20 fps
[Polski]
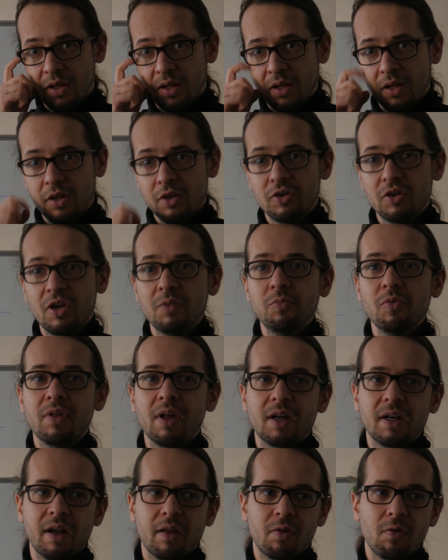Siedmiu
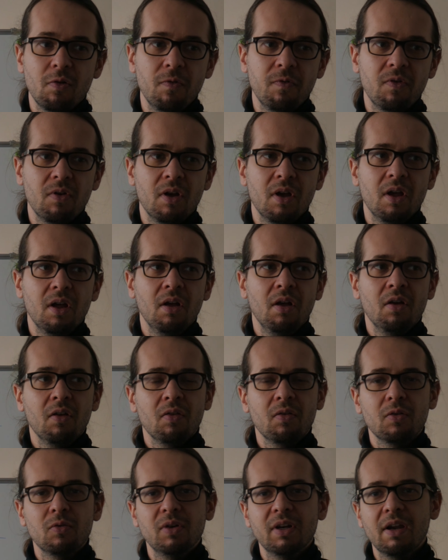zakresów, z
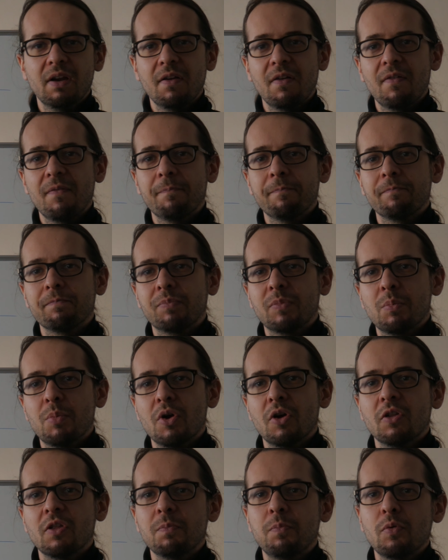których
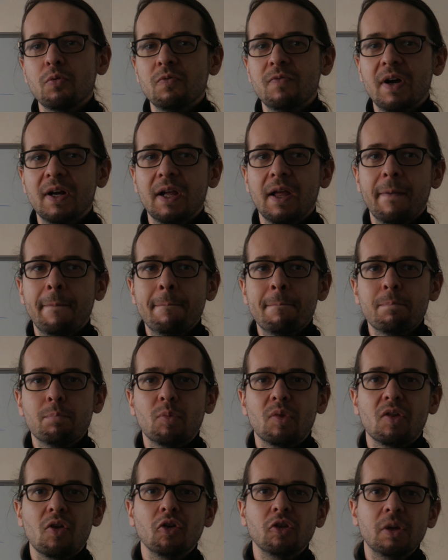biorąc pod uwagę,
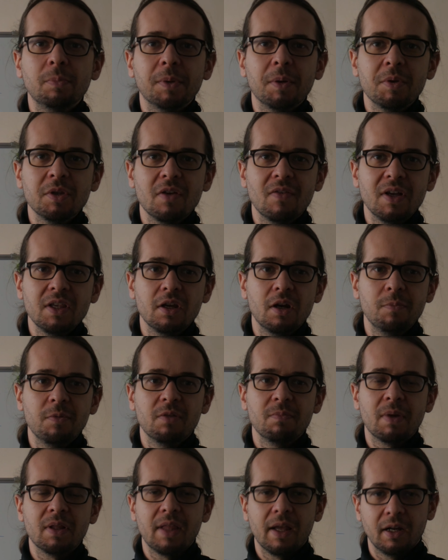co to promieniowanie robi z
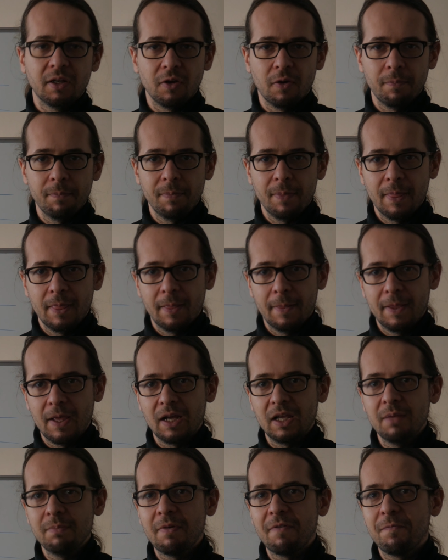materią,
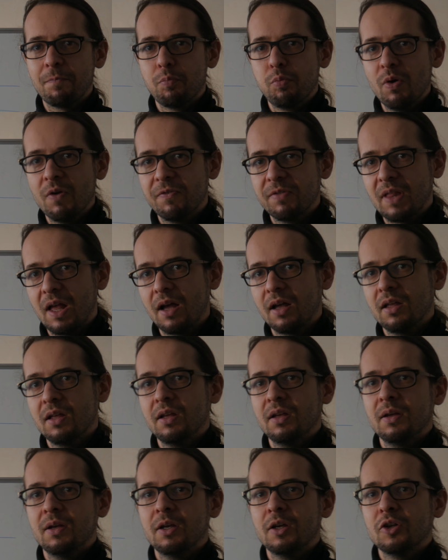jaki ma wpływ na
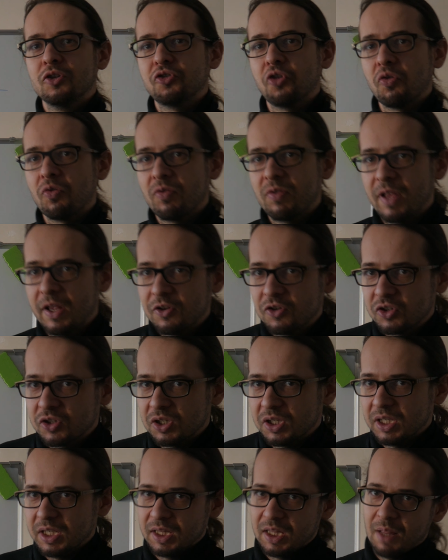
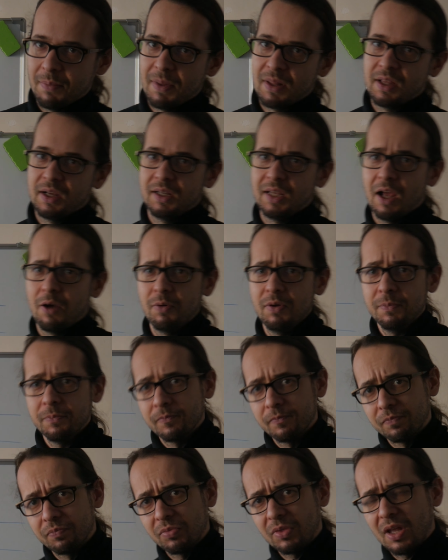cząsteczki i inne materiały,
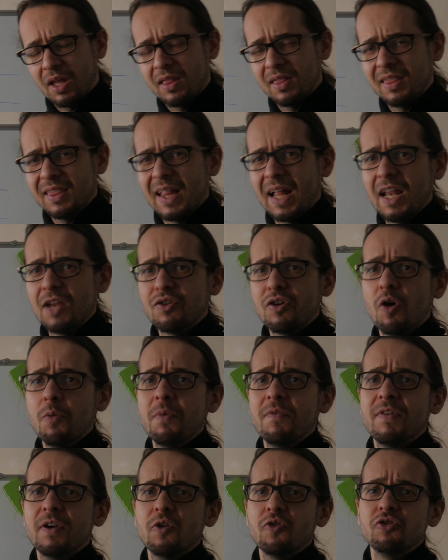należałoby
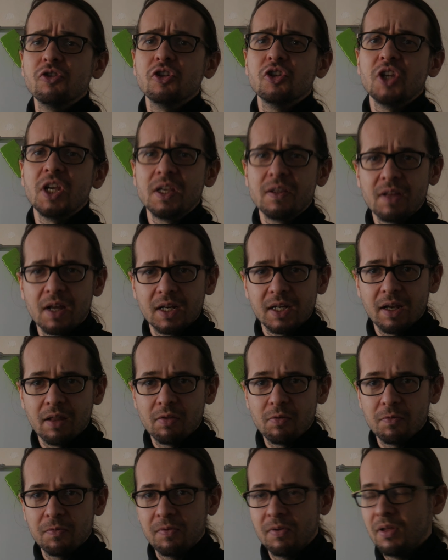wyróżnić sześć
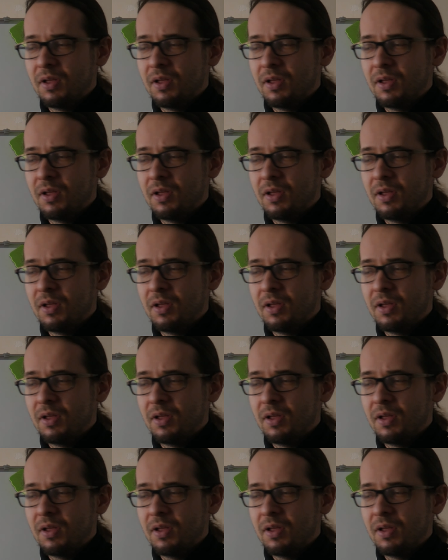zakresów.